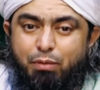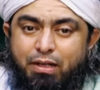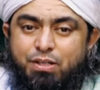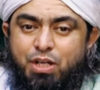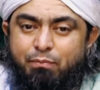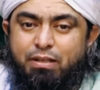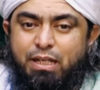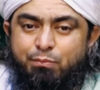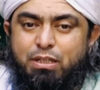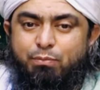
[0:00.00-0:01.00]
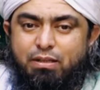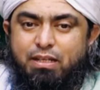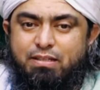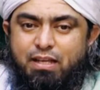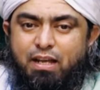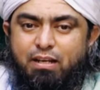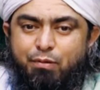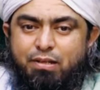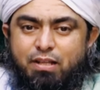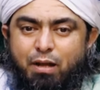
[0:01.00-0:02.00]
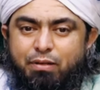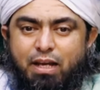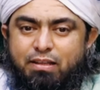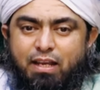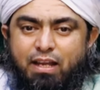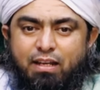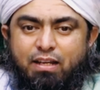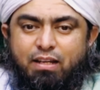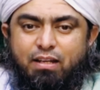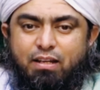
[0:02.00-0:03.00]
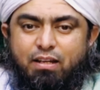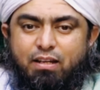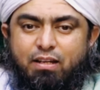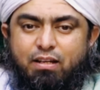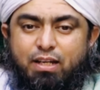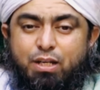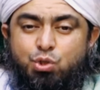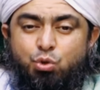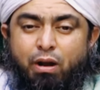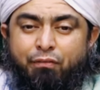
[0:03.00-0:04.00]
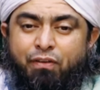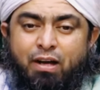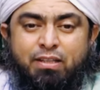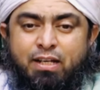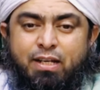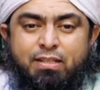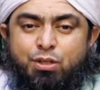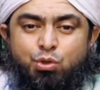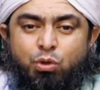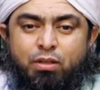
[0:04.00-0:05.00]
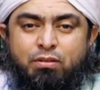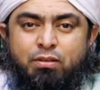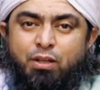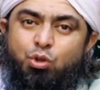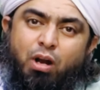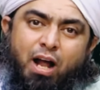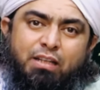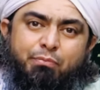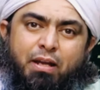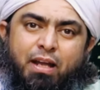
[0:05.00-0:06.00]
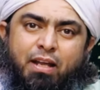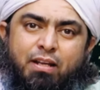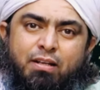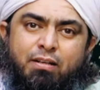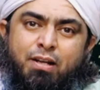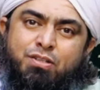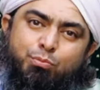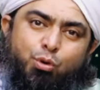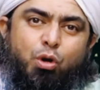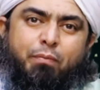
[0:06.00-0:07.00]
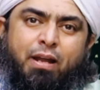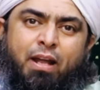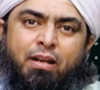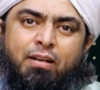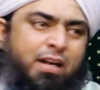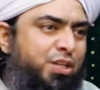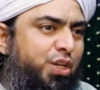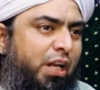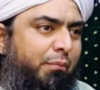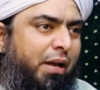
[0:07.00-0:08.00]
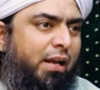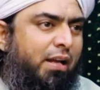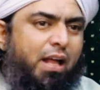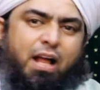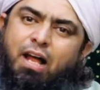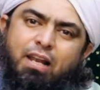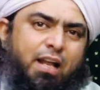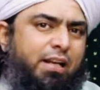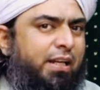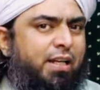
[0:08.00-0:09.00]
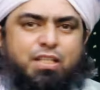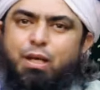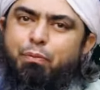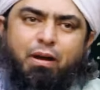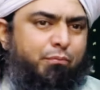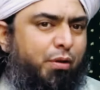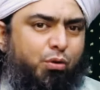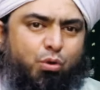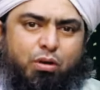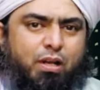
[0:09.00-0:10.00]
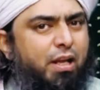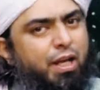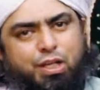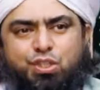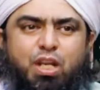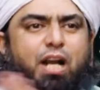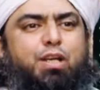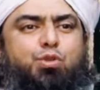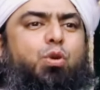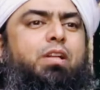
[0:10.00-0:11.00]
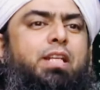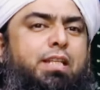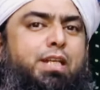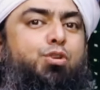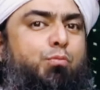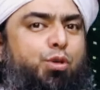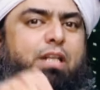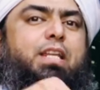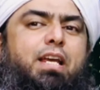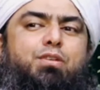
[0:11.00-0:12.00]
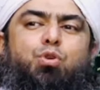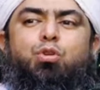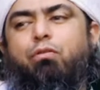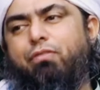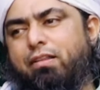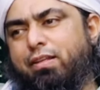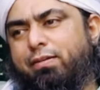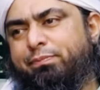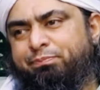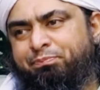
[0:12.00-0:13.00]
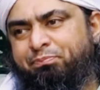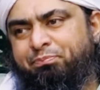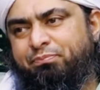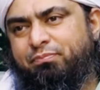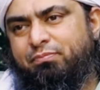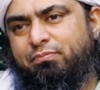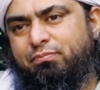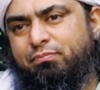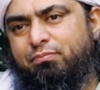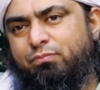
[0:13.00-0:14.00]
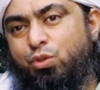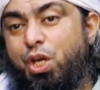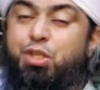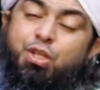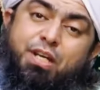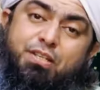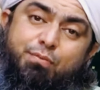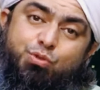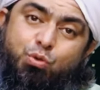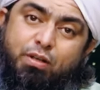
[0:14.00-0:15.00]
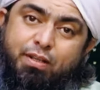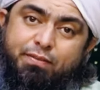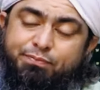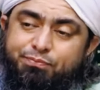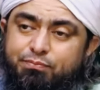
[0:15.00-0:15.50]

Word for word: बल्कि जाम तिरमजी में हदीस है नबी इस्लाम कहते हैं कि सूर फातिहा जैसी सूरत ना तोरात में है ना जबूर में है ना इंजील में है अल्लाह ने किसी पैगंबर को इस तरह की सूरत नहीं दी जो मुझे दी है सूरतुल फातिहा ये इतनी अजीम सूरत है